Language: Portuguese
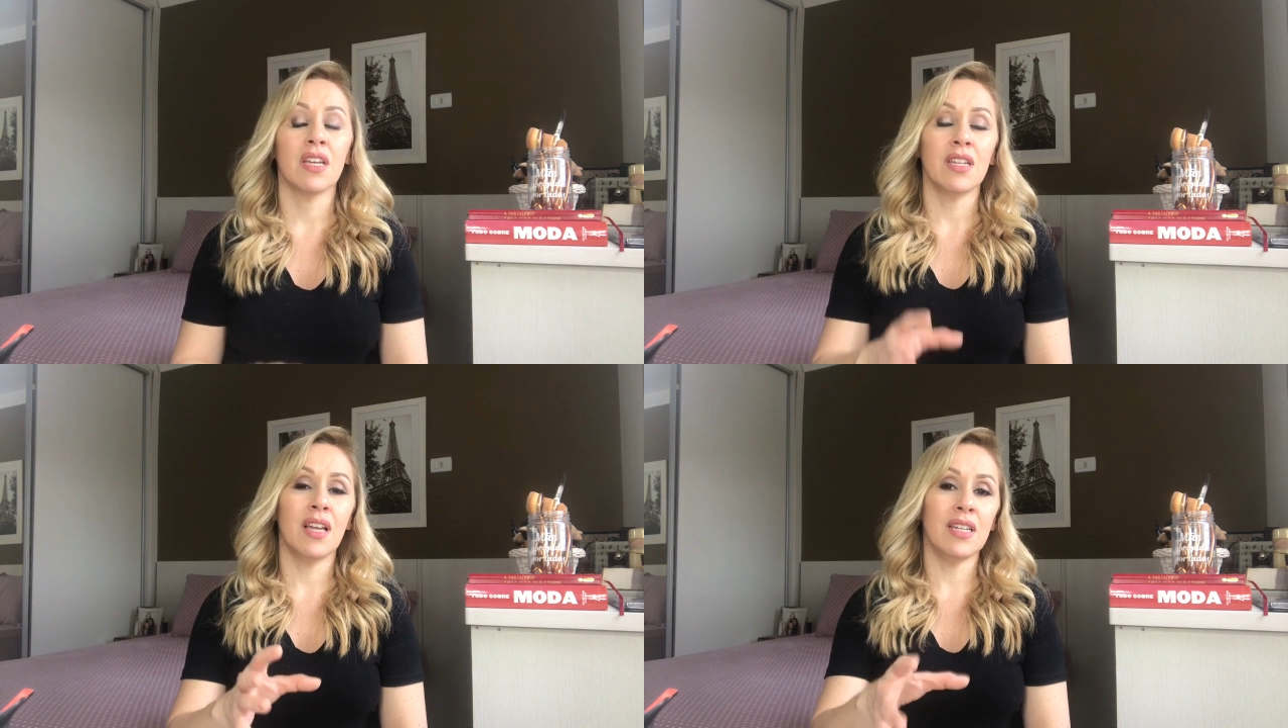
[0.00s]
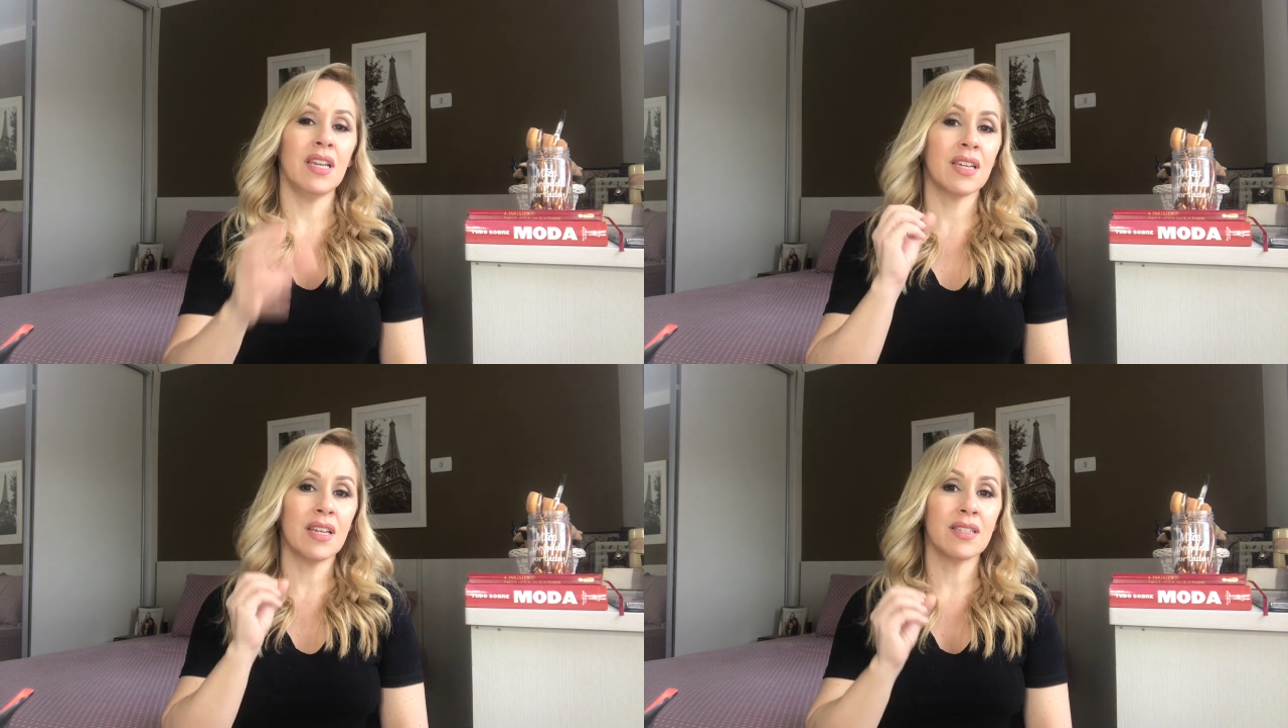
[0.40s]
E ali
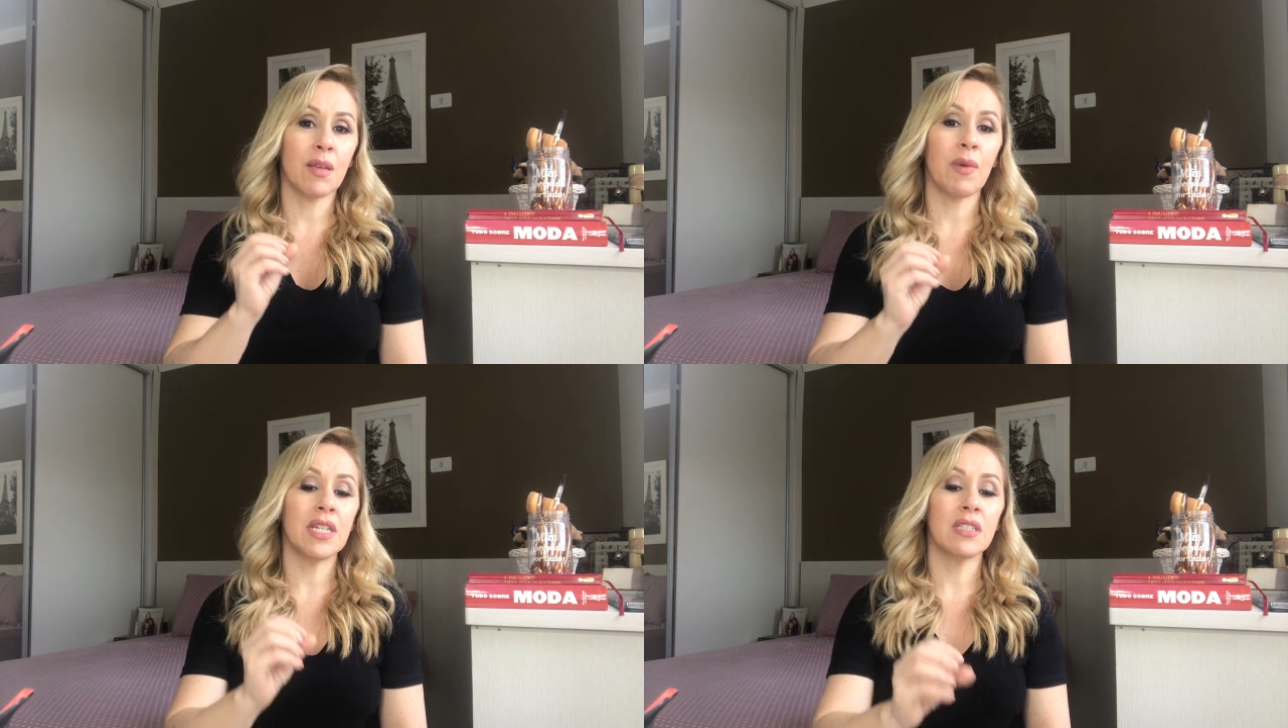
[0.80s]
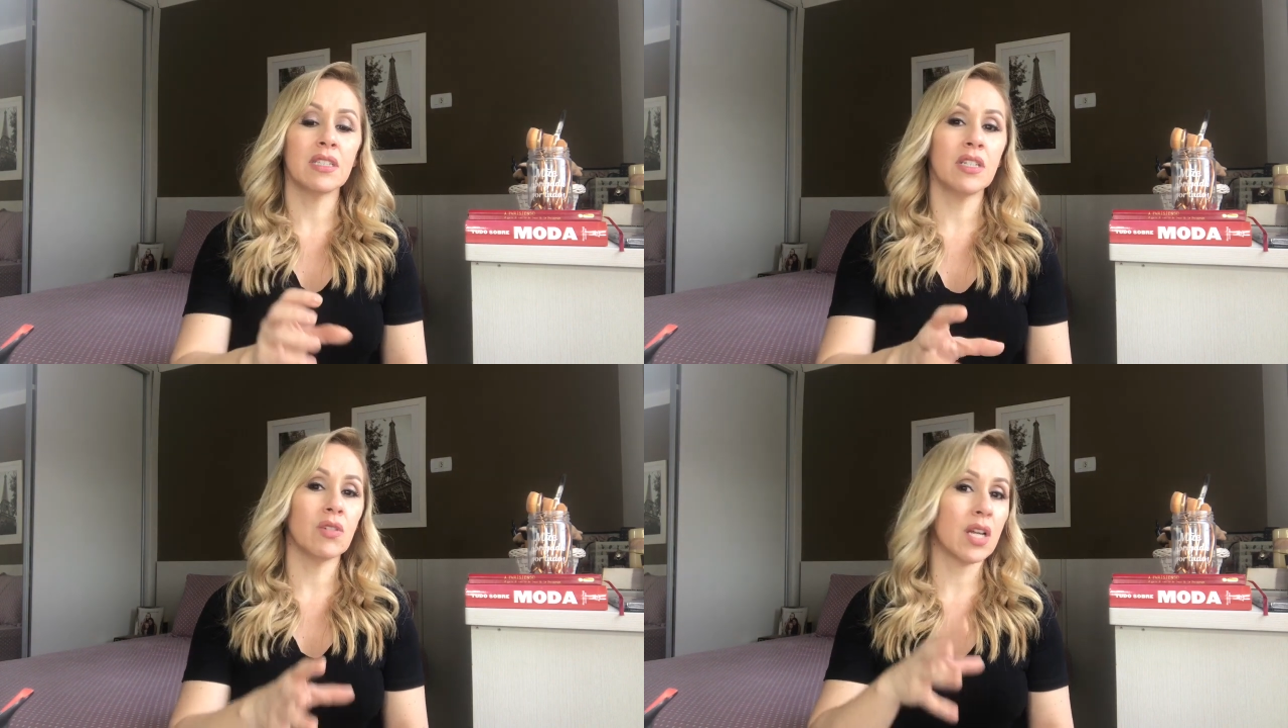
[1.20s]
aquele
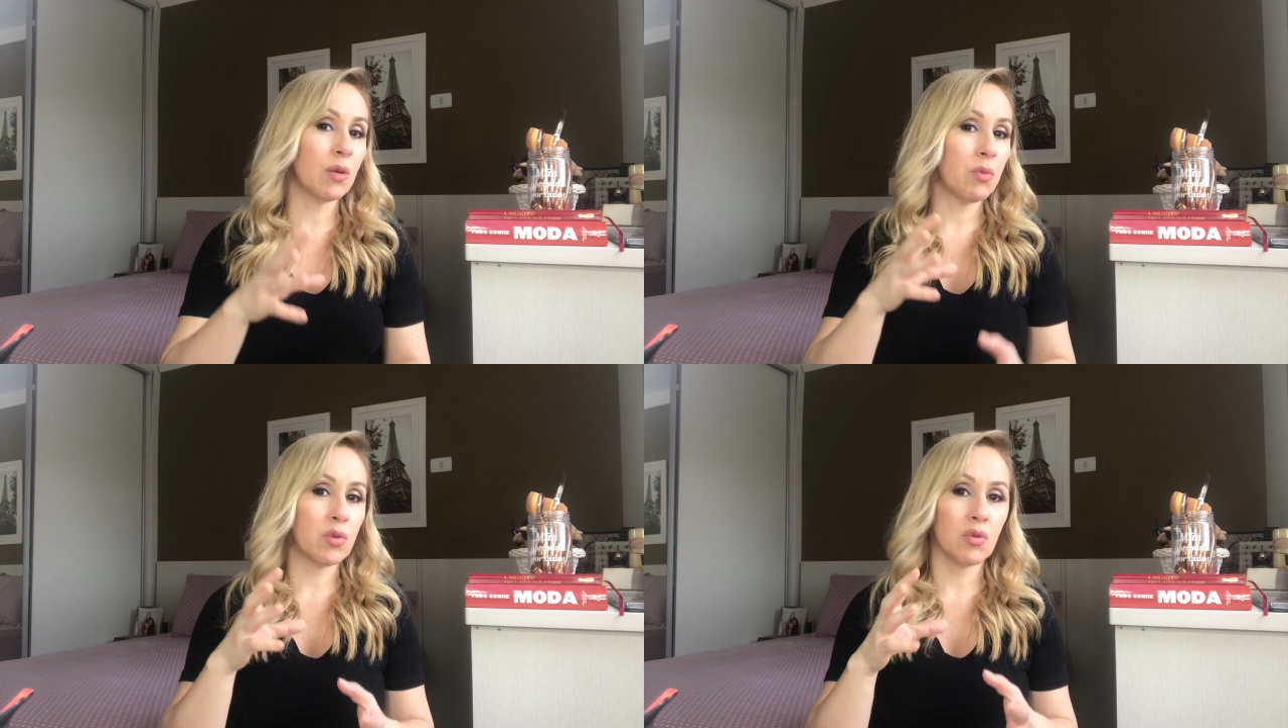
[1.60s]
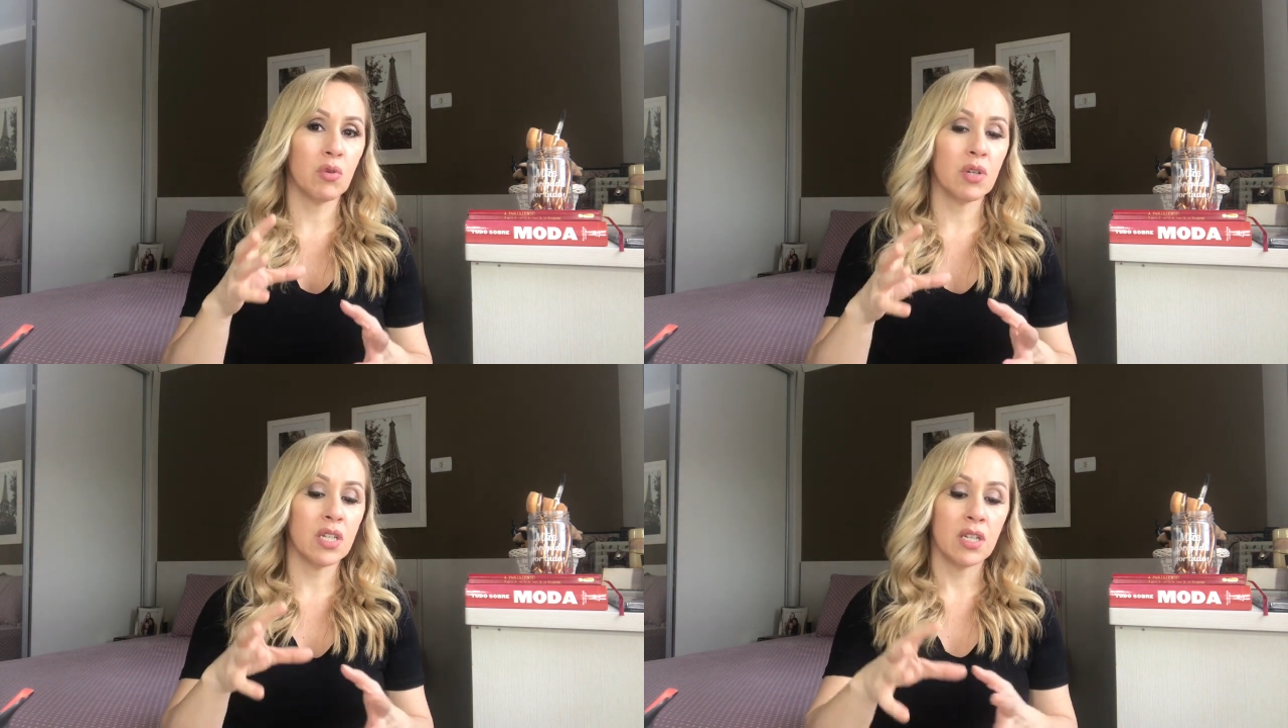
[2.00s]
samaritano, aquela
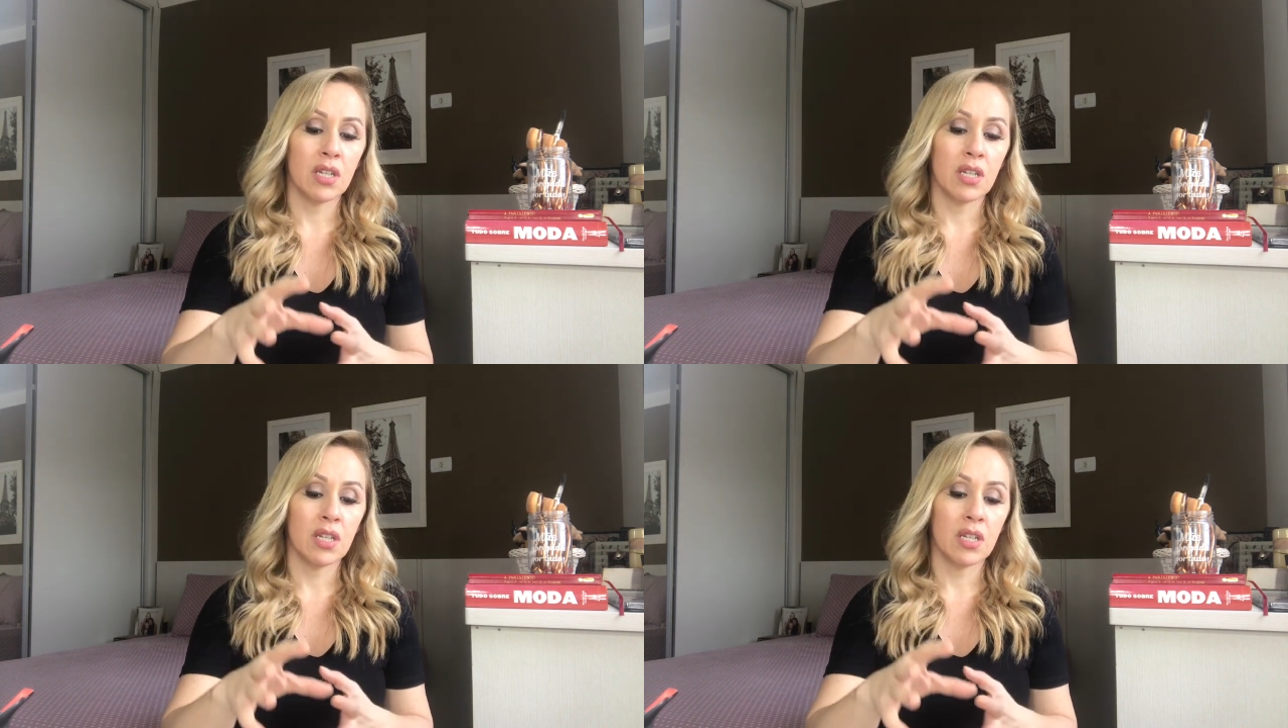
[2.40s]
pessoa